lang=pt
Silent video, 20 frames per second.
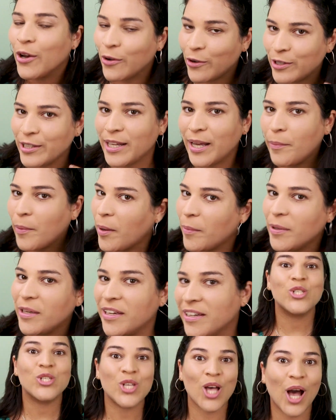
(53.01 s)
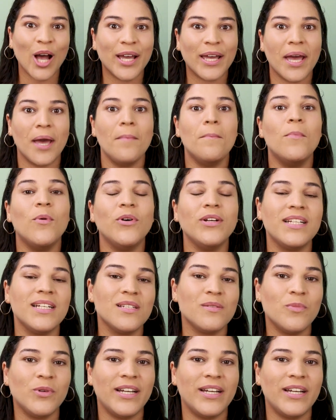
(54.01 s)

Conta aí pra mim. Só que muitas